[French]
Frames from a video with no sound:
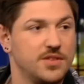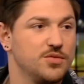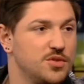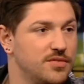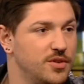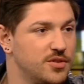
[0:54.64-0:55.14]
Ils ont
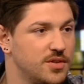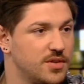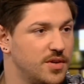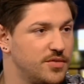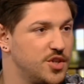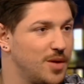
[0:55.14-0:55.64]
The Voice
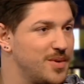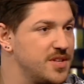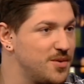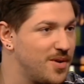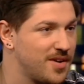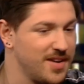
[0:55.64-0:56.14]
of
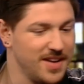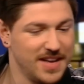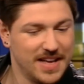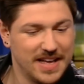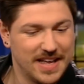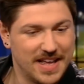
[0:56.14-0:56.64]
Germany, quoi. Ah
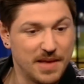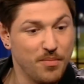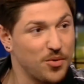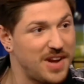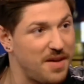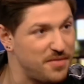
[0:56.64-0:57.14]
et ils
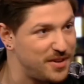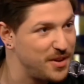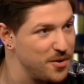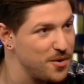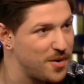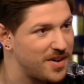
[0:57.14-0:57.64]
montent la
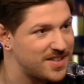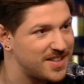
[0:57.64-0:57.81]
vidéo, quoi.